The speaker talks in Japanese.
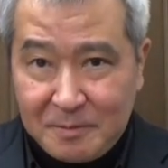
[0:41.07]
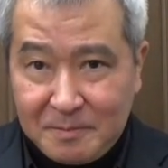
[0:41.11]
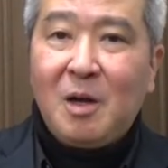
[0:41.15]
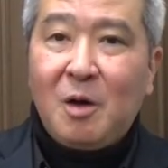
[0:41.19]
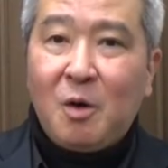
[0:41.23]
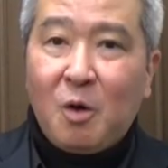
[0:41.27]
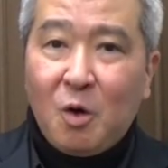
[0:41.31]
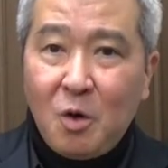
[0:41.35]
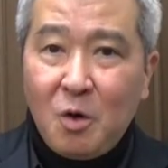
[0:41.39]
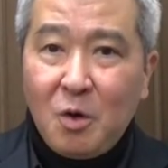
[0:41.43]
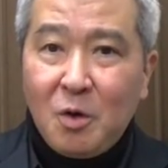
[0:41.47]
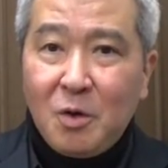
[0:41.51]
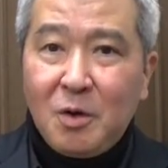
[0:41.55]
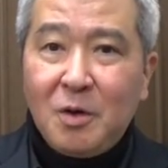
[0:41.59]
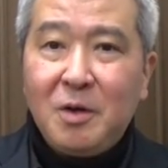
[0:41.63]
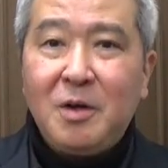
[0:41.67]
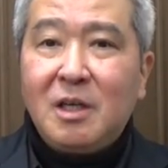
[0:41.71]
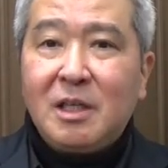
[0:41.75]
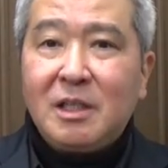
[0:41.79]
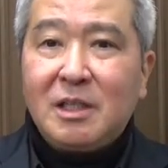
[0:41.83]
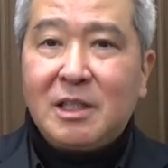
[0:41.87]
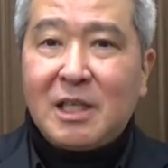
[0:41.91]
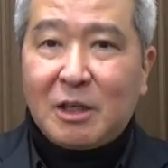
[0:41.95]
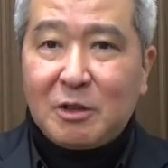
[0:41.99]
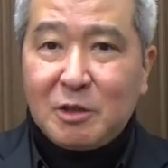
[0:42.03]
ちを
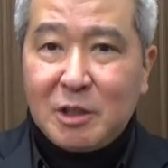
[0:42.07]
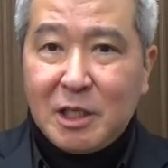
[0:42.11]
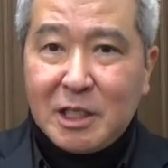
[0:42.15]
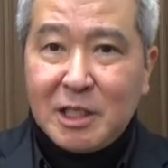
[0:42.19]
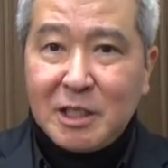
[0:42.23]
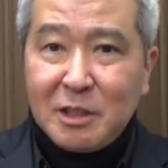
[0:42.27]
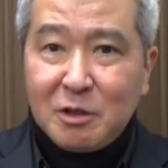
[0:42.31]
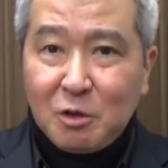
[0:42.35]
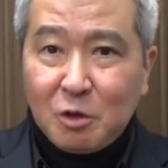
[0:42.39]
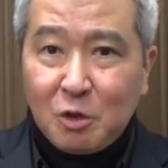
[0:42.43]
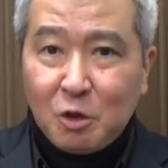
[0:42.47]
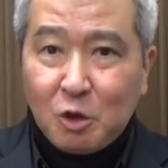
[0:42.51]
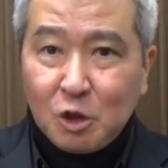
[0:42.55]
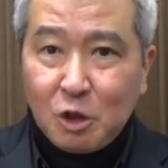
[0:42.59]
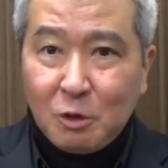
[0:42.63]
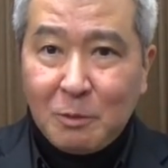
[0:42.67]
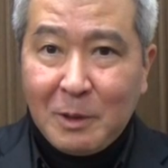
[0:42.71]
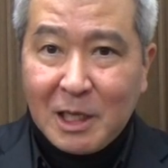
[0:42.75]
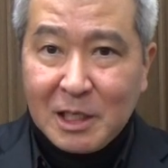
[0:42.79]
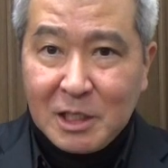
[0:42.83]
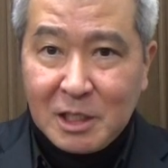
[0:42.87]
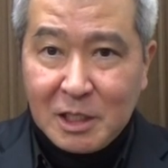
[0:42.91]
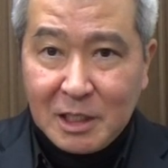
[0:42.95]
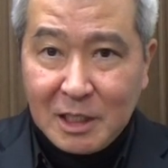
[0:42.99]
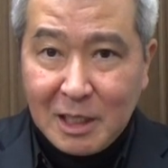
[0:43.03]
客席にその言葉
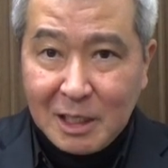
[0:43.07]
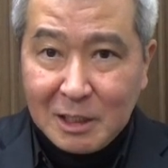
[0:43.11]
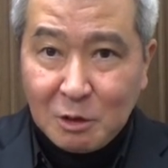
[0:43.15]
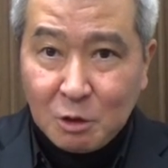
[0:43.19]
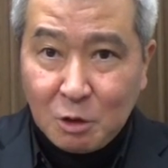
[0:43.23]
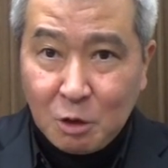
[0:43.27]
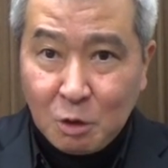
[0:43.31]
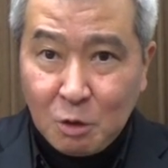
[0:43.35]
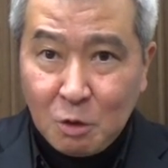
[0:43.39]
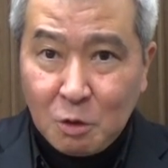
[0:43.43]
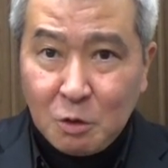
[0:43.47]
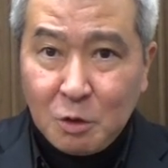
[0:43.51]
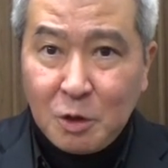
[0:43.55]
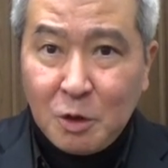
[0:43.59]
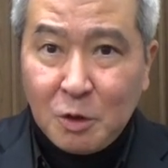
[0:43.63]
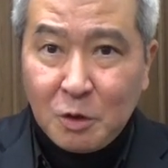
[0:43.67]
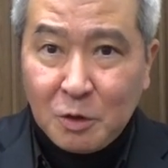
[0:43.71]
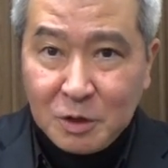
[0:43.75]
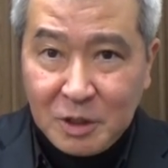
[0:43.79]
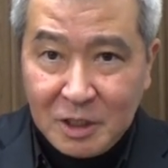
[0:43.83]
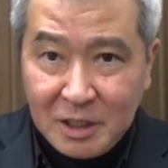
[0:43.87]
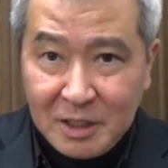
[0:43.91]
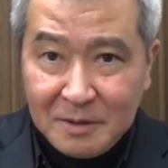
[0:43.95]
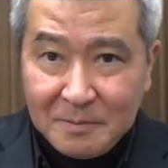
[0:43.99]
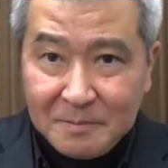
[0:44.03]
がしっかりと届くよう
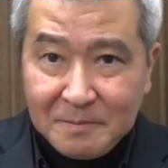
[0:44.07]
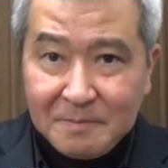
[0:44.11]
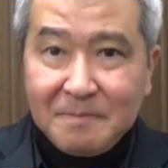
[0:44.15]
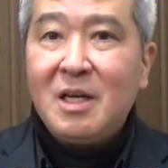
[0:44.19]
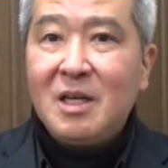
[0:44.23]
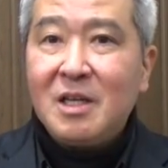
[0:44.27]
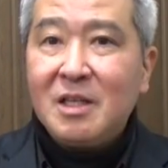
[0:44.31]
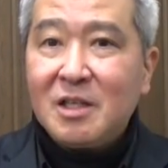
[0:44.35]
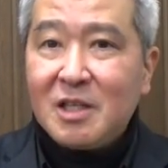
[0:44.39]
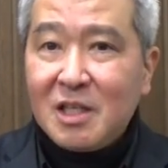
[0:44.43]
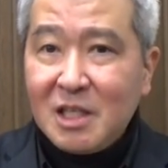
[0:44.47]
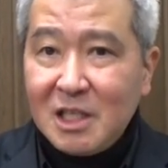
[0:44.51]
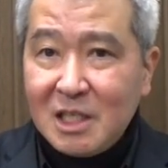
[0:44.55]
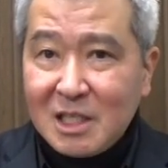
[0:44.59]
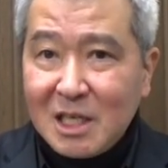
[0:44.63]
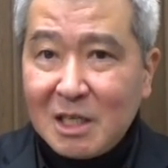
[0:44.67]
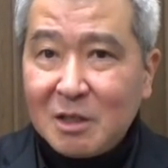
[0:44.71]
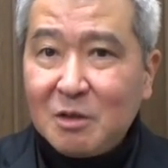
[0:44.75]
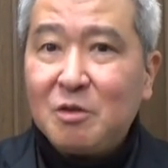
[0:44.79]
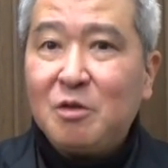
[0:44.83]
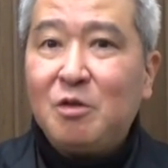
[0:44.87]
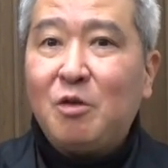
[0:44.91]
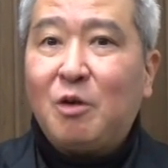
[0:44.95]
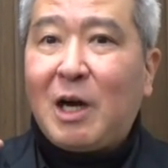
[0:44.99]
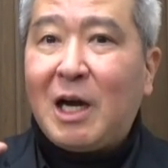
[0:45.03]
に小さ
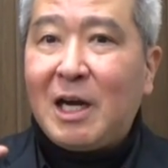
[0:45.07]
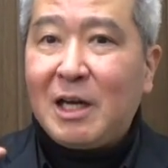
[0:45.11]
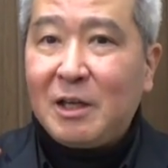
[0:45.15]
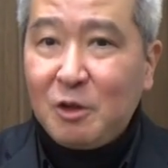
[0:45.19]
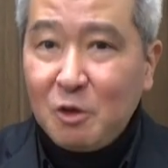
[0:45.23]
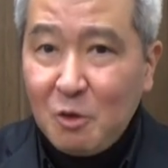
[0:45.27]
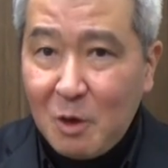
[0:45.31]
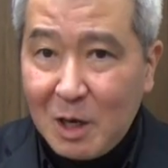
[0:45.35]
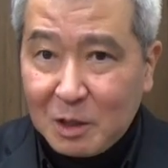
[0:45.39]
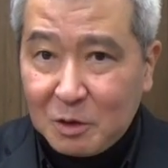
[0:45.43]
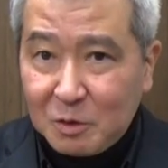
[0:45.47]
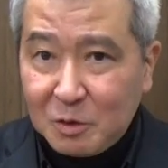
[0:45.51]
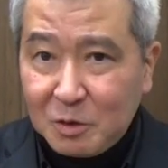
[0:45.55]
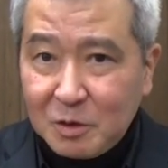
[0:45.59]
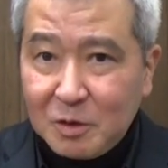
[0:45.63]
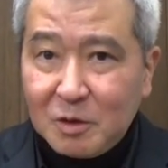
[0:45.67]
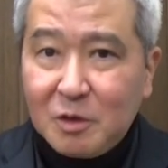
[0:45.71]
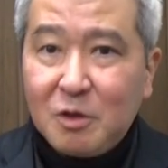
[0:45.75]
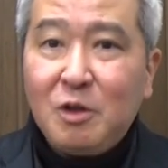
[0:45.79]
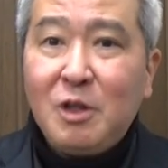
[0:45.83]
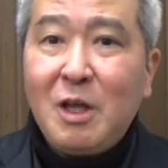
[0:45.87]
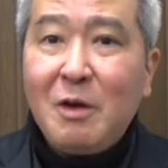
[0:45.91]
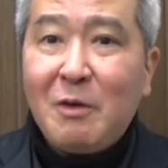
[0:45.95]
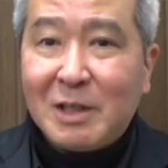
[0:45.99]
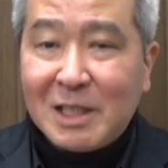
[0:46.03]
くとか弱く
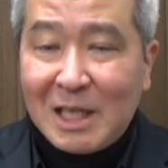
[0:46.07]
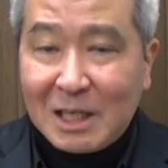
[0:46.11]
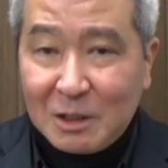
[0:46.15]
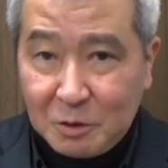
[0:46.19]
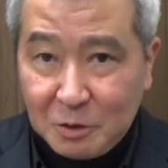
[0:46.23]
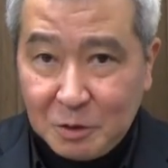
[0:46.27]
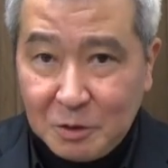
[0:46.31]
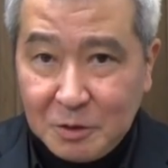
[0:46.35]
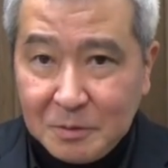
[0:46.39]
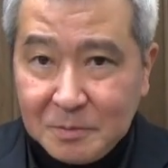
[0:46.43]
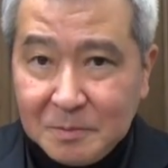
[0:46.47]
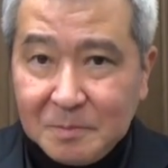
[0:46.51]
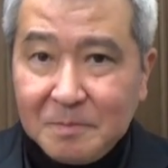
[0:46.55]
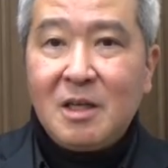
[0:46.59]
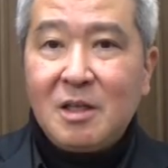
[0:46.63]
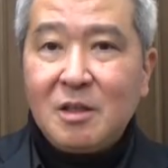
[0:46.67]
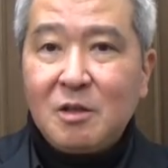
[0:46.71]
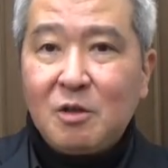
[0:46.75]
ではなく